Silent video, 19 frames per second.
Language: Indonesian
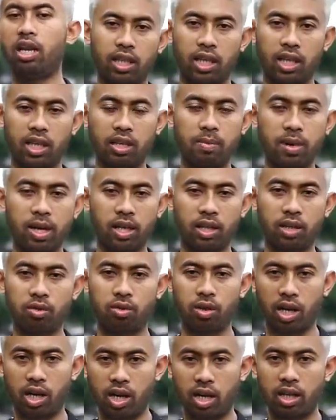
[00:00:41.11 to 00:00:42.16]
Trik ini banyak
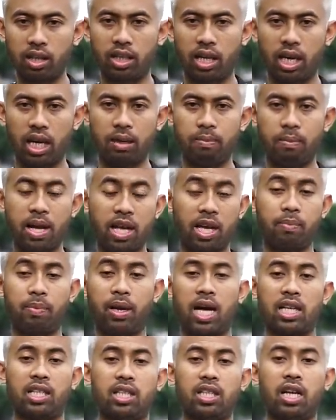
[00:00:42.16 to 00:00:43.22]
digunakan dan banyak
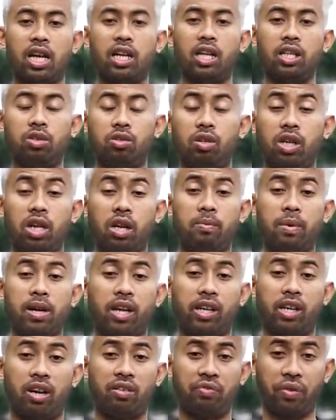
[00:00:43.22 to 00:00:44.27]
berhasil, ada juga yang
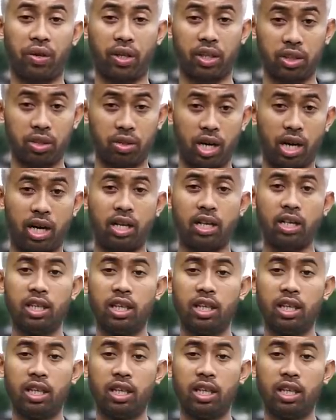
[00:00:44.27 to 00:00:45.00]
banyak yang fail juga.